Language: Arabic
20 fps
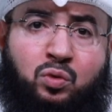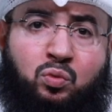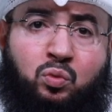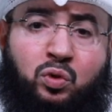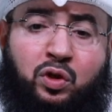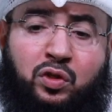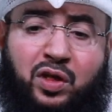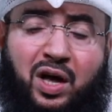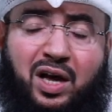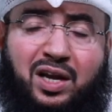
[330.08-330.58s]

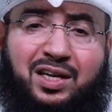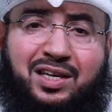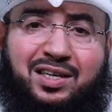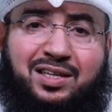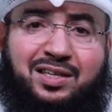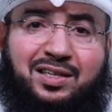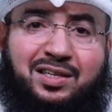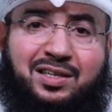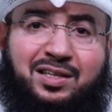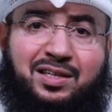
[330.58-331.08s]

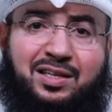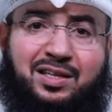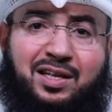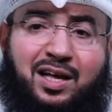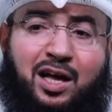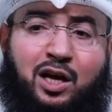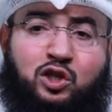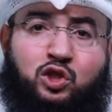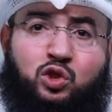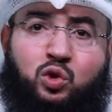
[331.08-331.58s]
ولذلك
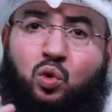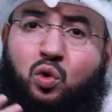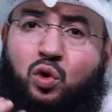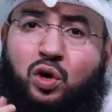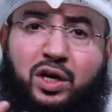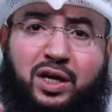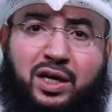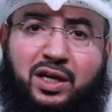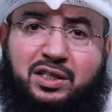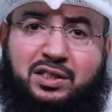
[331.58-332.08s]
الشكر
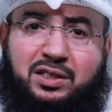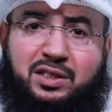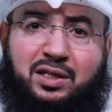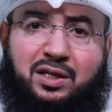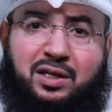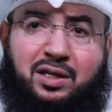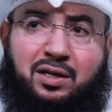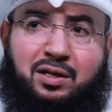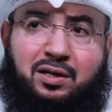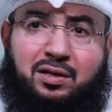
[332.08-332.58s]
ليش
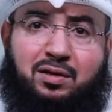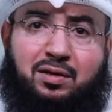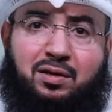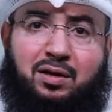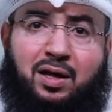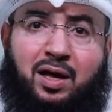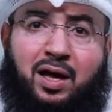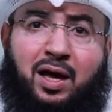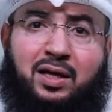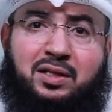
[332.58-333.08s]

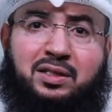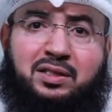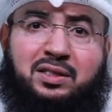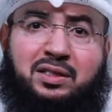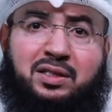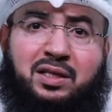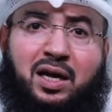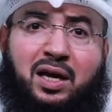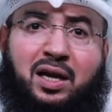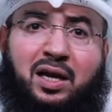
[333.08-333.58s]

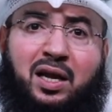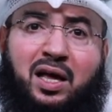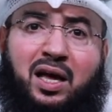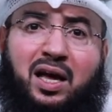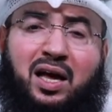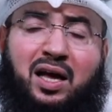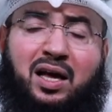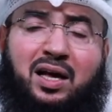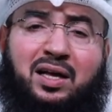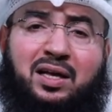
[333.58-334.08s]
حتى
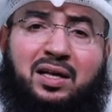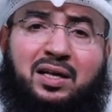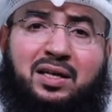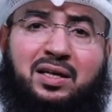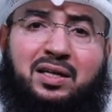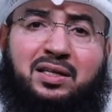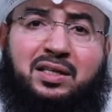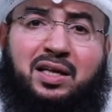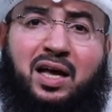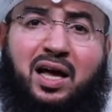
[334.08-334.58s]
لا
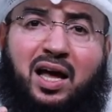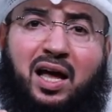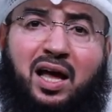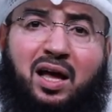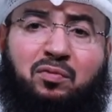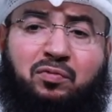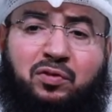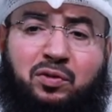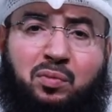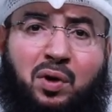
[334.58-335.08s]

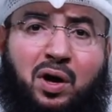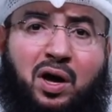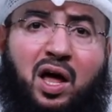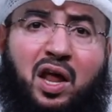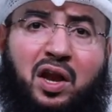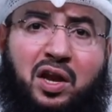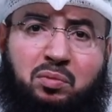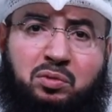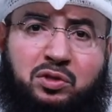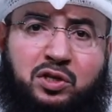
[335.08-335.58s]
تقع في
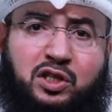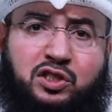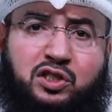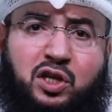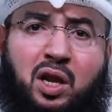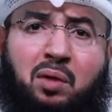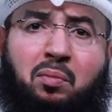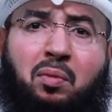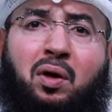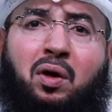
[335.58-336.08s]
مقال النبي صلى الله
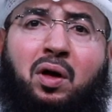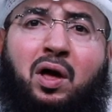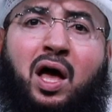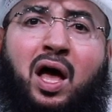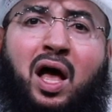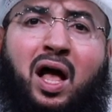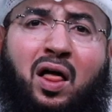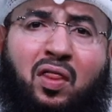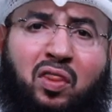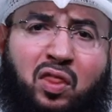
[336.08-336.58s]
عليه وسلم
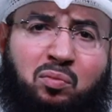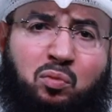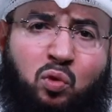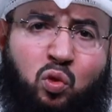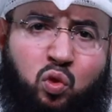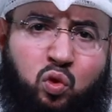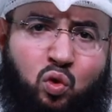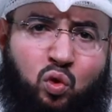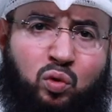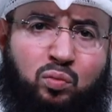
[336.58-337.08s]
أعظم
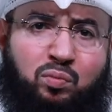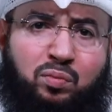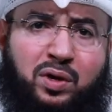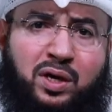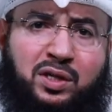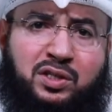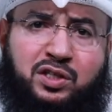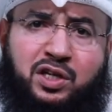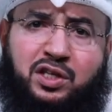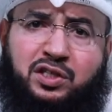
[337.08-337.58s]
الظلم
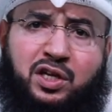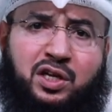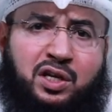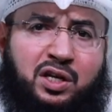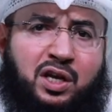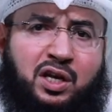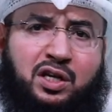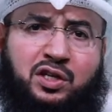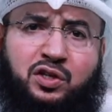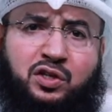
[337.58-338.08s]
أن تجعل
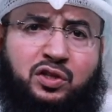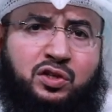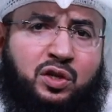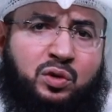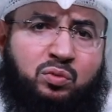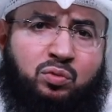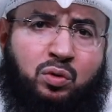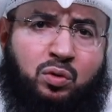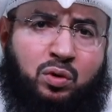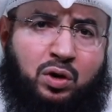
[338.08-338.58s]
الله
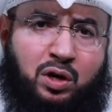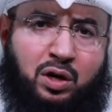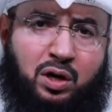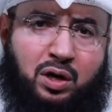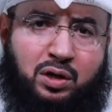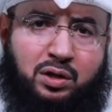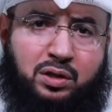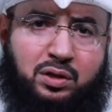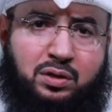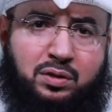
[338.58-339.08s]
ندا وهو
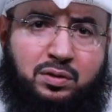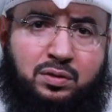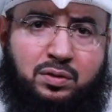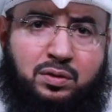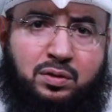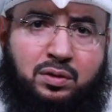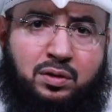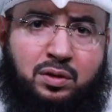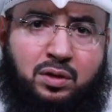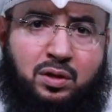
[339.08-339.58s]
خلقك
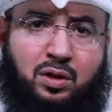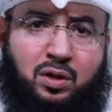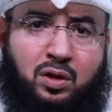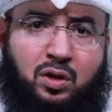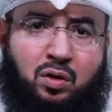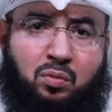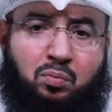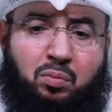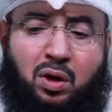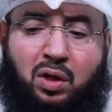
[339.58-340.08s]

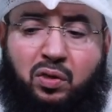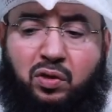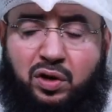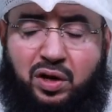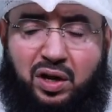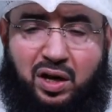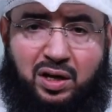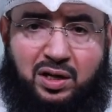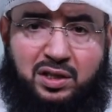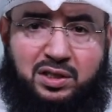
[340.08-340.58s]
بعض
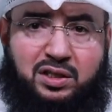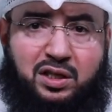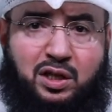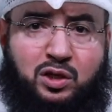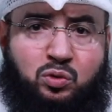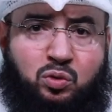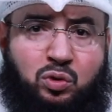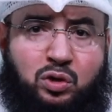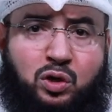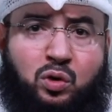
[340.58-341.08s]
الناس
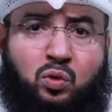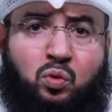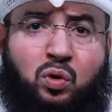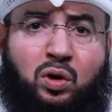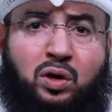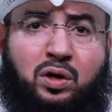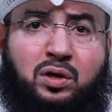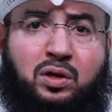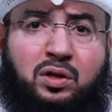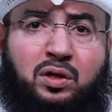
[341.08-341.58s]
أيها
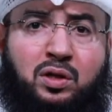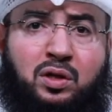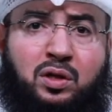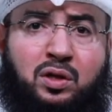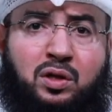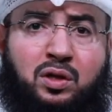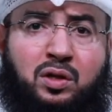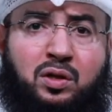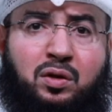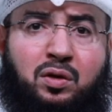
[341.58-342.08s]
الإخوة
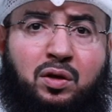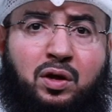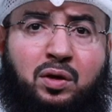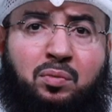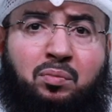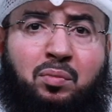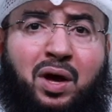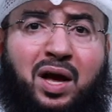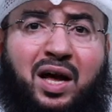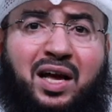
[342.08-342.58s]

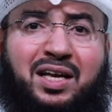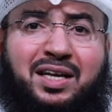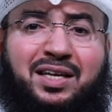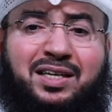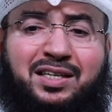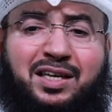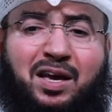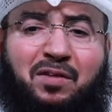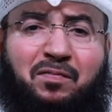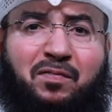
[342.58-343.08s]
ما
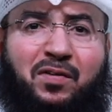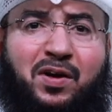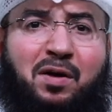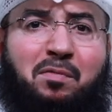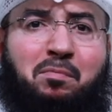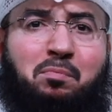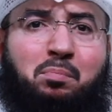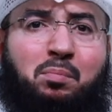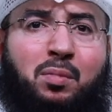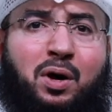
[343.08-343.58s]

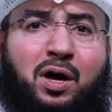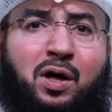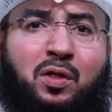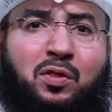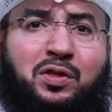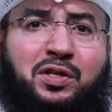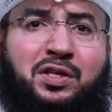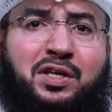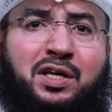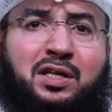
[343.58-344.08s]
يفهم
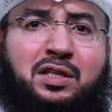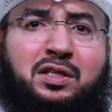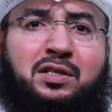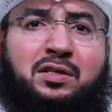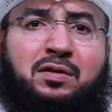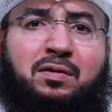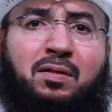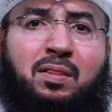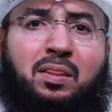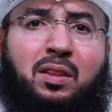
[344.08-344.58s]
قضية
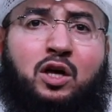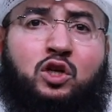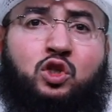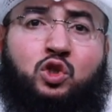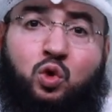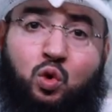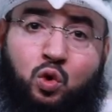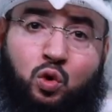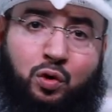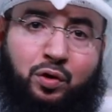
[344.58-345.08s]

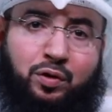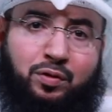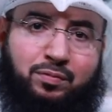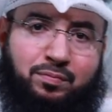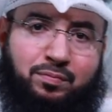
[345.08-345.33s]
الشكر